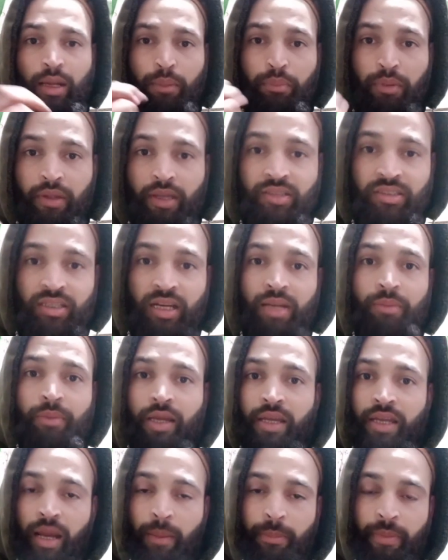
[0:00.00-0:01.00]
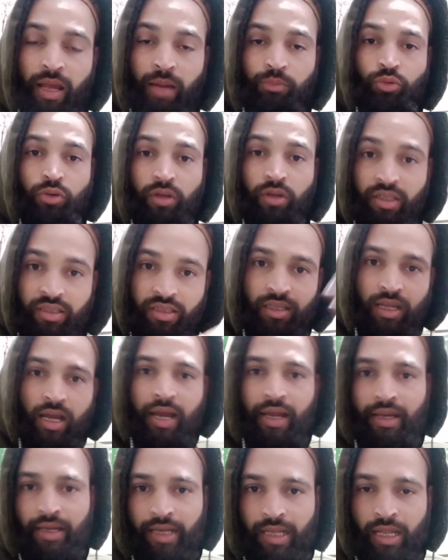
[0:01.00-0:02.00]
आप एक साल में ही अपने आप को इतना
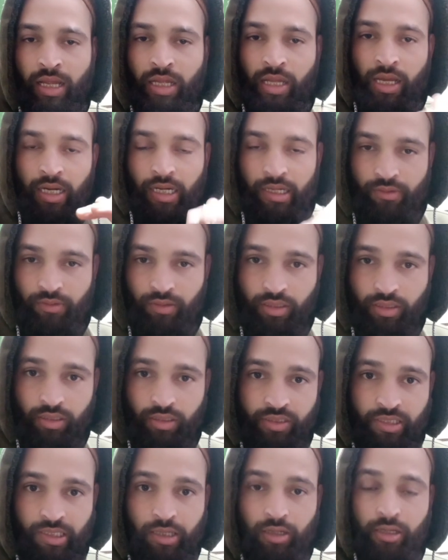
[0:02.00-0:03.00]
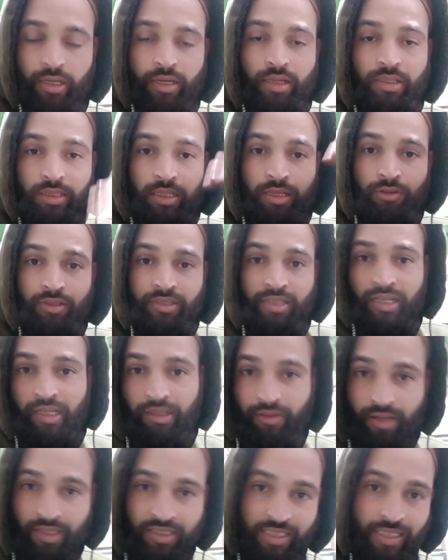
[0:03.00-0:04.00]
हाई ज़ीरो लेवल से
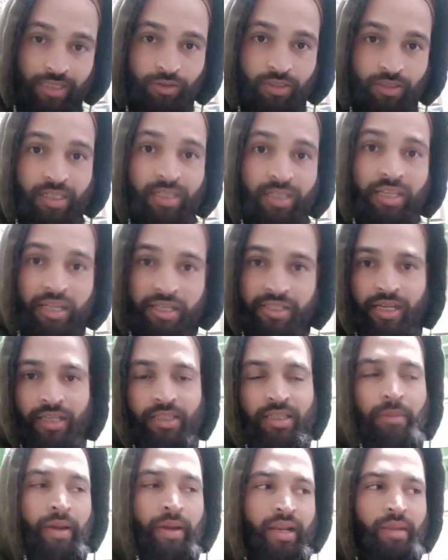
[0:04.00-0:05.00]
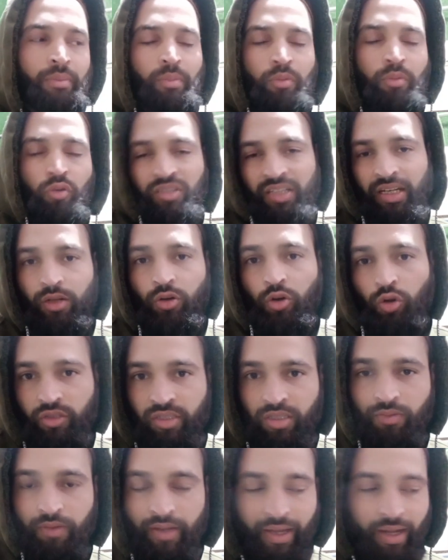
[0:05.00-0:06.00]
एडवांस लेवल तक ले सकते हैं मैंने भी बहुत सारे
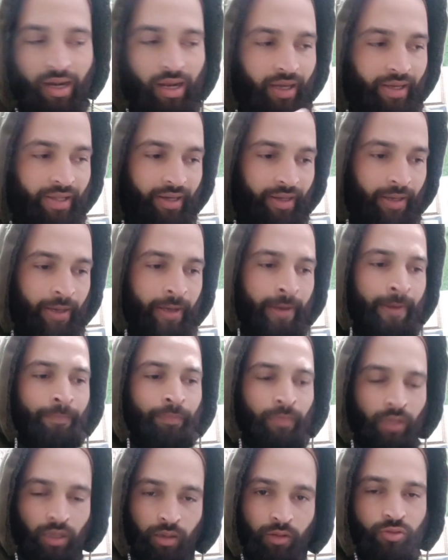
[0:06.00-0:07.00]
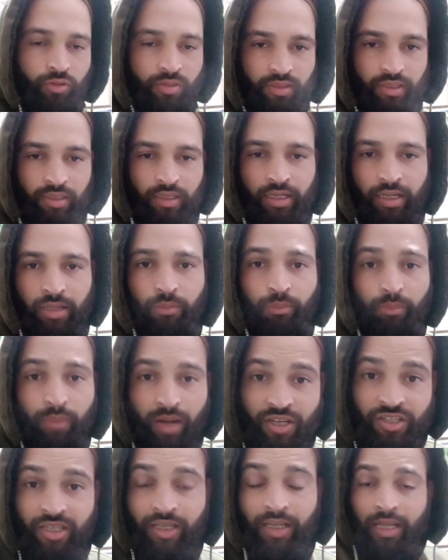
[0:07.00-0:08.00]
कोर्सेज वगैरह के रहे
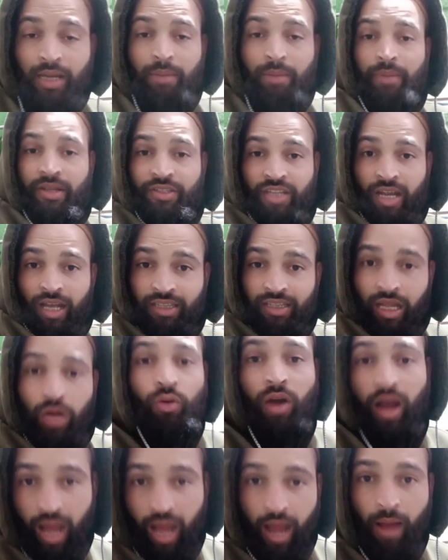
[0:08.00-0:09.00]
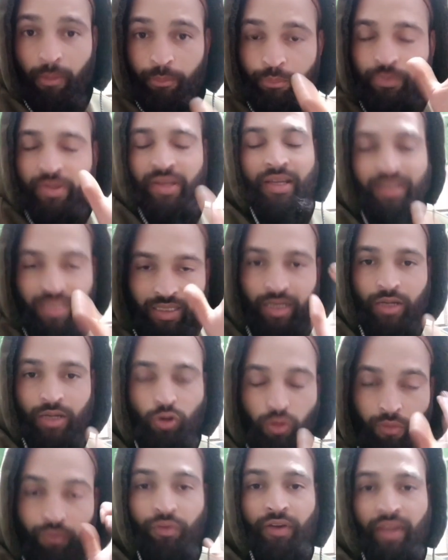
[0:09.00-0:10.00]
माशाल्लाह मैं चाहता हूँ आप भी
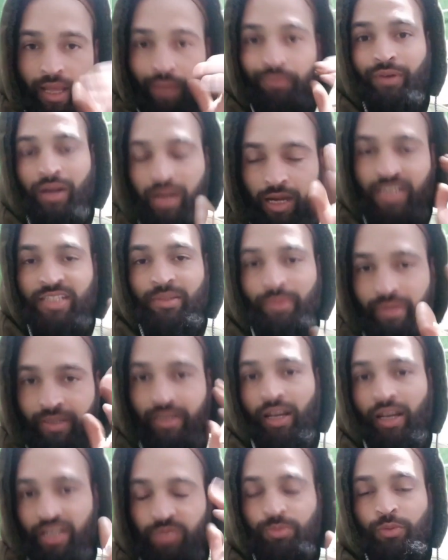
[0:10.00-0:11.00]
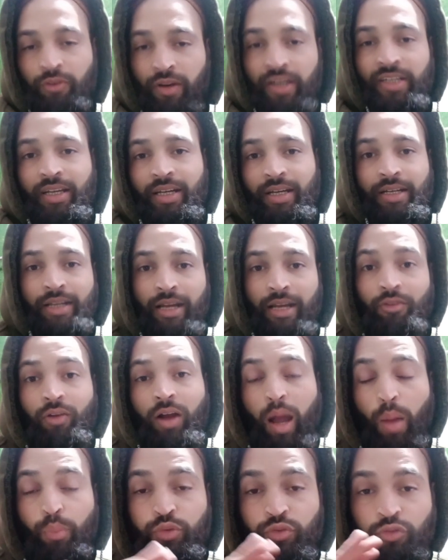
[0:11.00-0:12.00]
करो फ्री ऑफ कास्ट में नॉलेज प्रोवाइड कर रहा हूँ
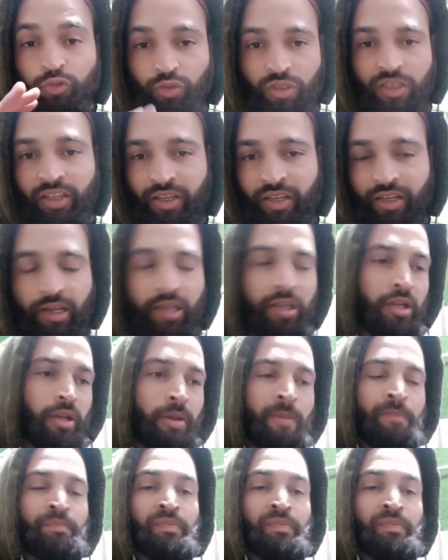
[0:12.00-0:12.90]
आप सुन ही रहे